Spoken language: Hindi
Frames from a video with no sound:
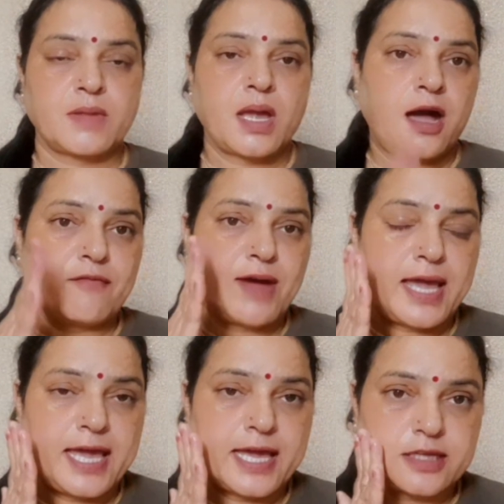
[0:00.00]
हवा
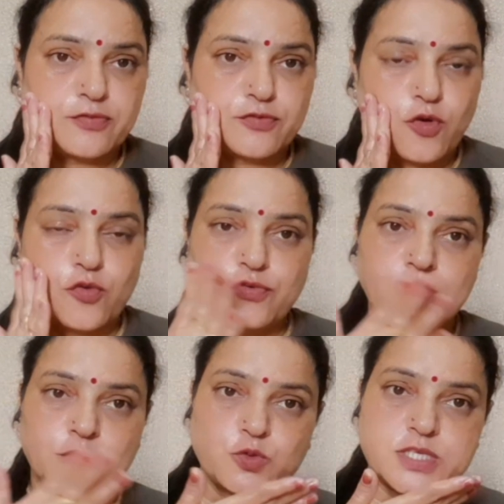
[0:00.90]
एक तरफ को फिर
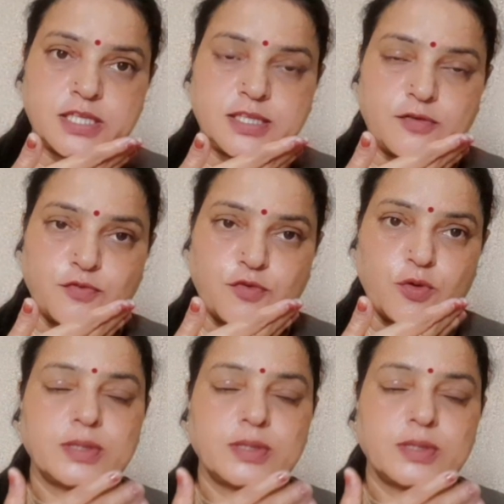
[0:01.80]
दूसरी तरफ को